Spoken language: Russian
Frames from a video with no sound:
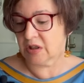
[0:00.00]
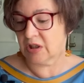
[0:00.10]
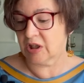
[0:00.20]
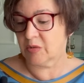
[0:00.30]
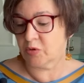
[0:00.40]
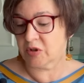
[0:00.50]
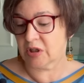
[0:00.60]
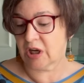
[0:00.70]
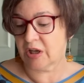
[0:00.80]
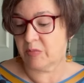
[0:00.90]
«Не
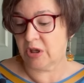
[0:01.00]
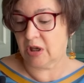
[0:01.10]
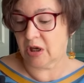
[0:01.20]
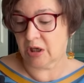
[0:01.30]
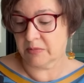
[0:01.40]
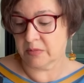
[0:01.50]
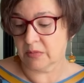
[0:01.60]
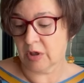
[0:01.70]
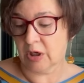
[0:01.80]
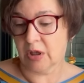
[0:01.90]
отпускай меня».
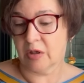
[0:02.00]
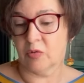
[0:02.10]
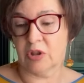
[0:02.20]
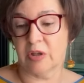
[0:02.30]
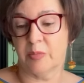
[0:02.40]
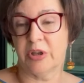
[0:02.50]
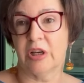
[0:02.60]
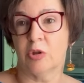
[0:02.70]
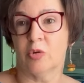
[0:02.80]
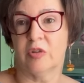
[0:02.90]
Вот я вам
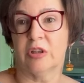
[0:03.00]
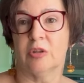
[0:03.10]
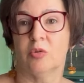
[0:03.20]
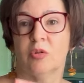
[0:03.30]
приготовила эту